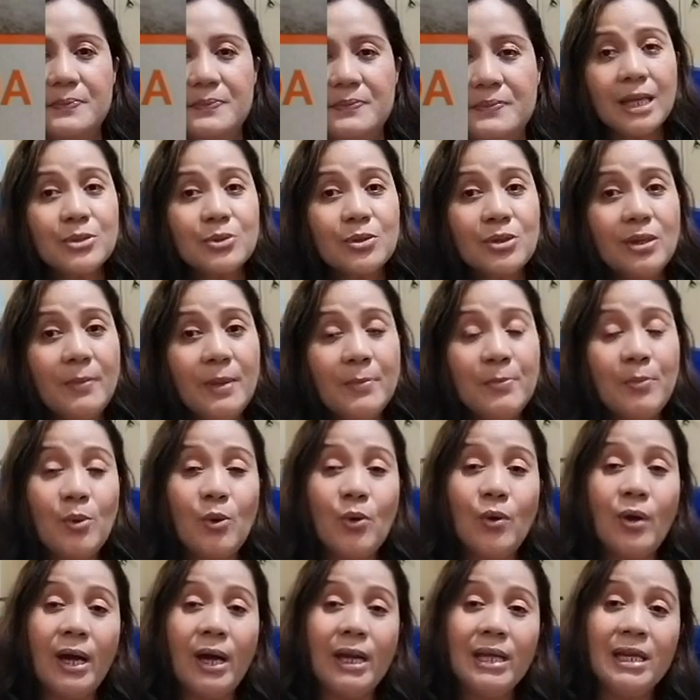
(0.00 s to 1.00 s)
Ito naman po
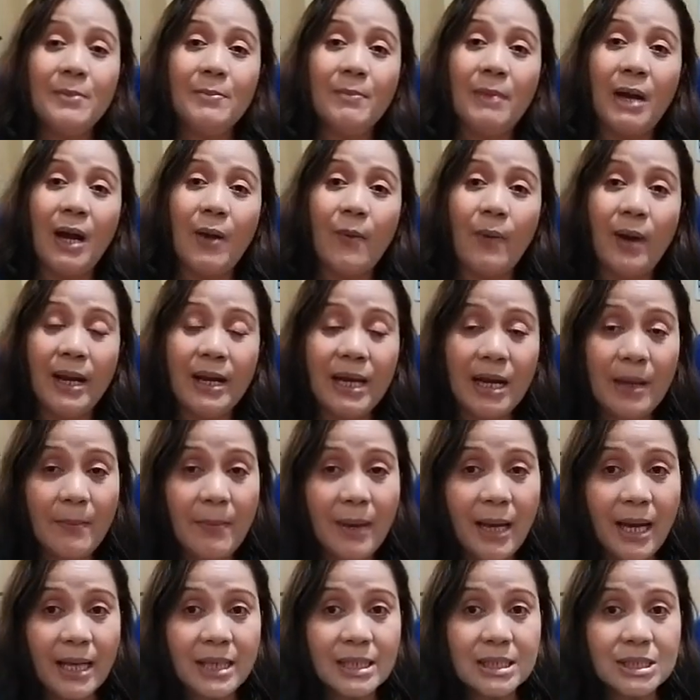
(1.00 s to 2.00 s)
kung halimbawa
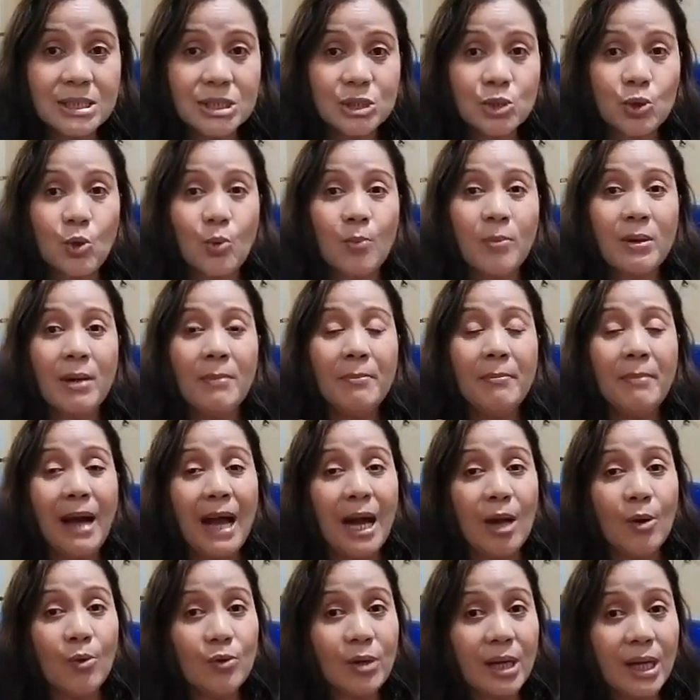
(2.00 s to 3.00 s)
naman, sobrang
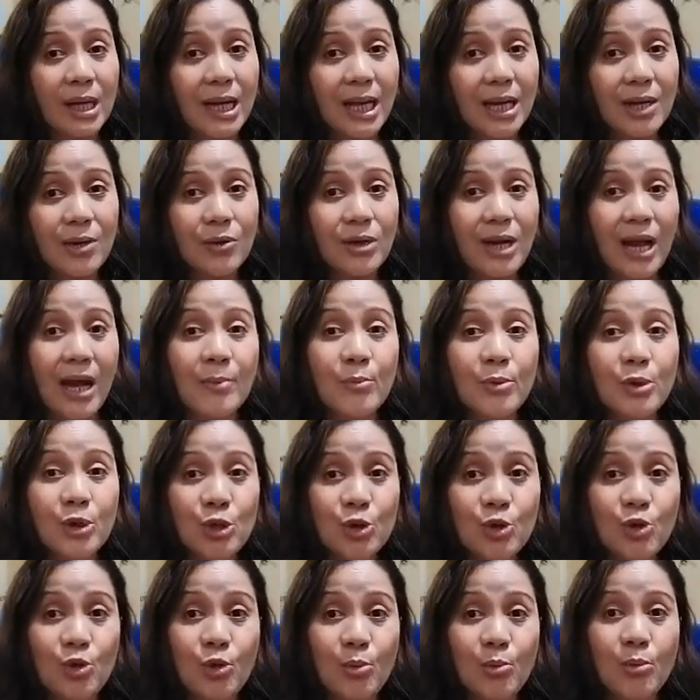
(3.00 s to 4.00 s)
baho ng galon,
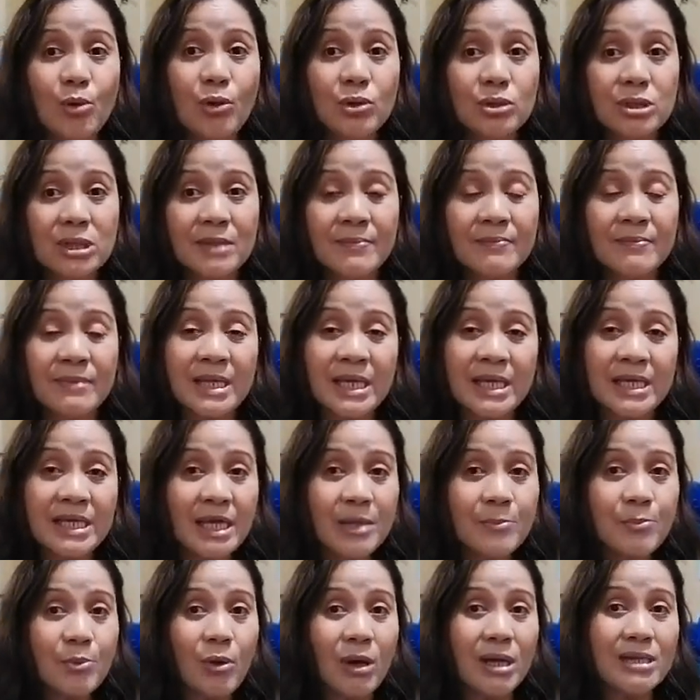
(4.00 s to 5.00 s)
amoy lumot.
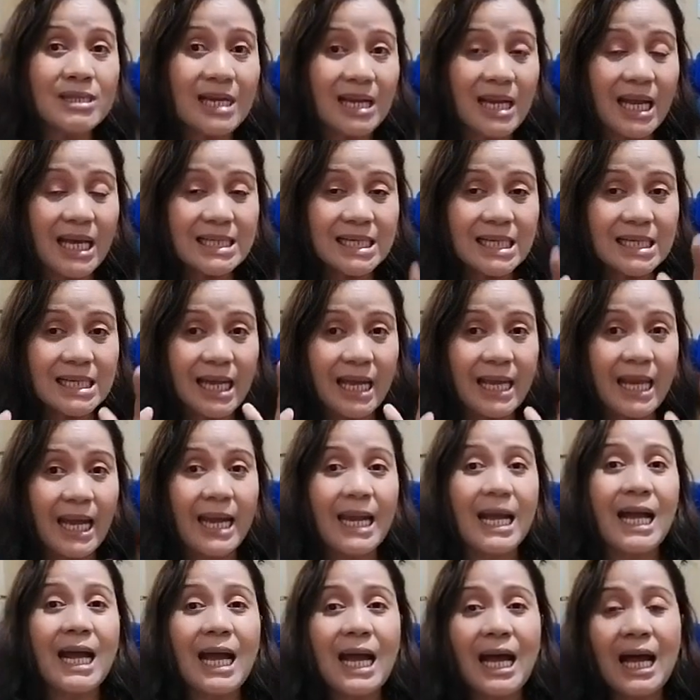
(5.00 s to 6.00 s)
Yan po kadalasan kaya
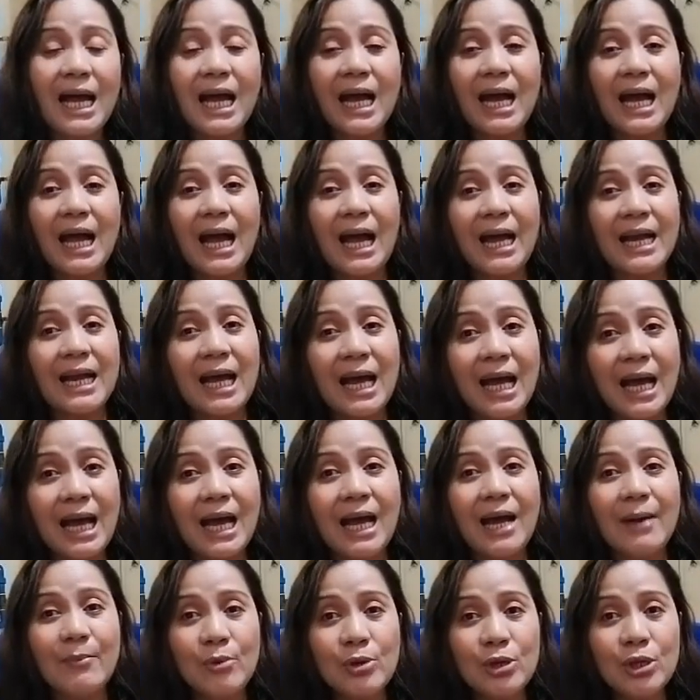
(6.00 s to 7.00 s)
nang nang
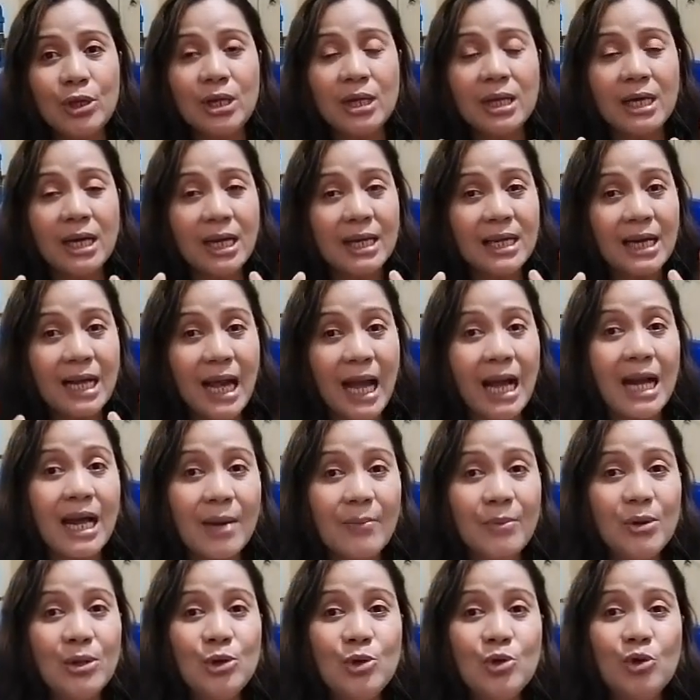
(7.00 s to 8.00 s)
aamoy eh,
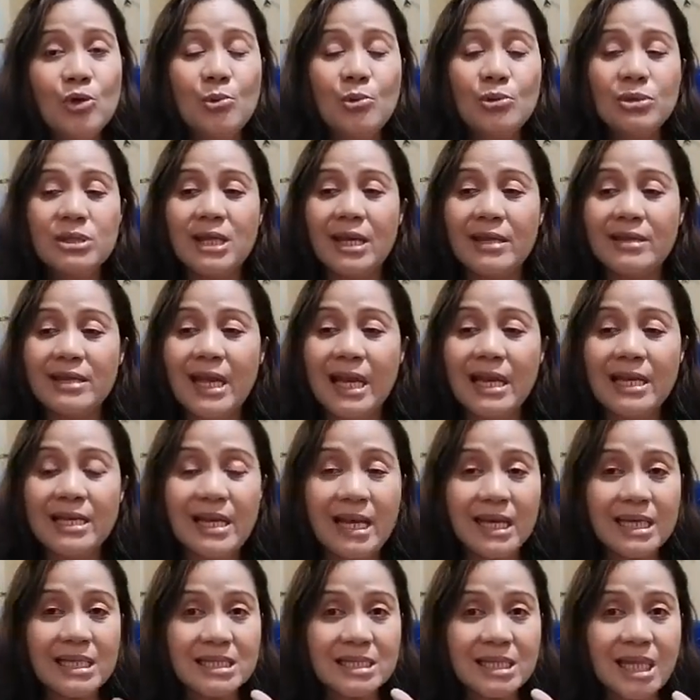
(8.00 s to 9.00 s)
nangangamoy lumot yan dahil
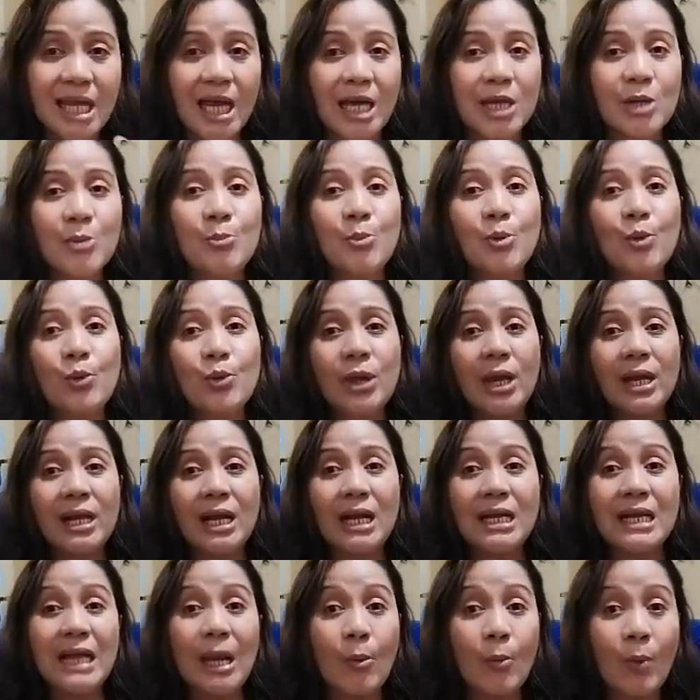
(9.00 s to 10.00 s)
naistakan po yan
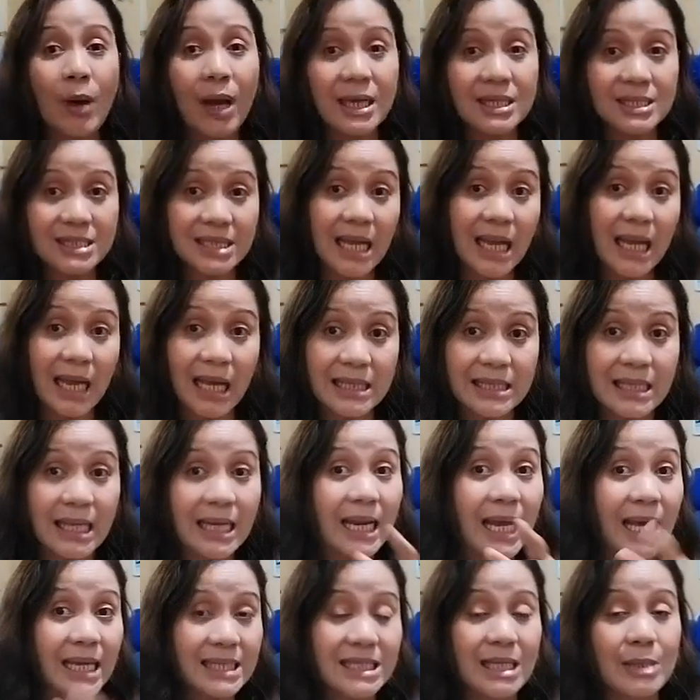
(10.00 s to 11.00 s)
ng nawasa
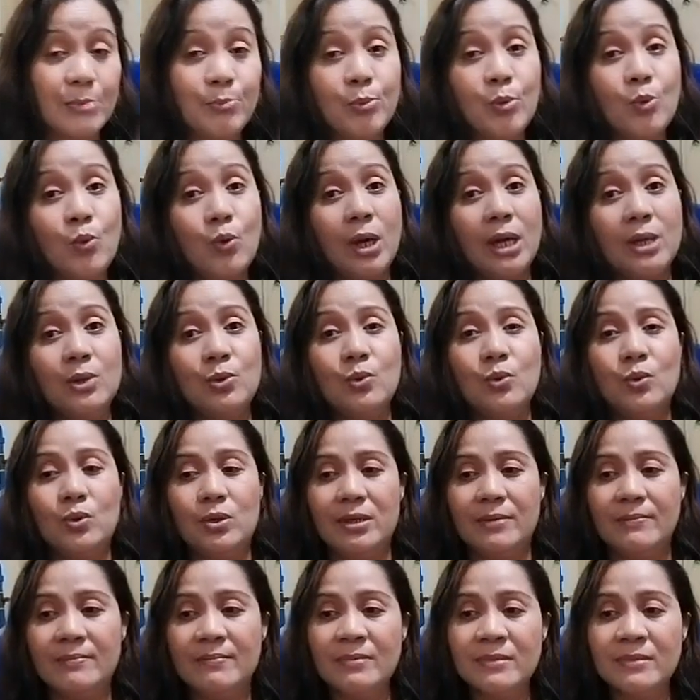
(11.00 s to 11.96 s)
kadalasan po ganoon.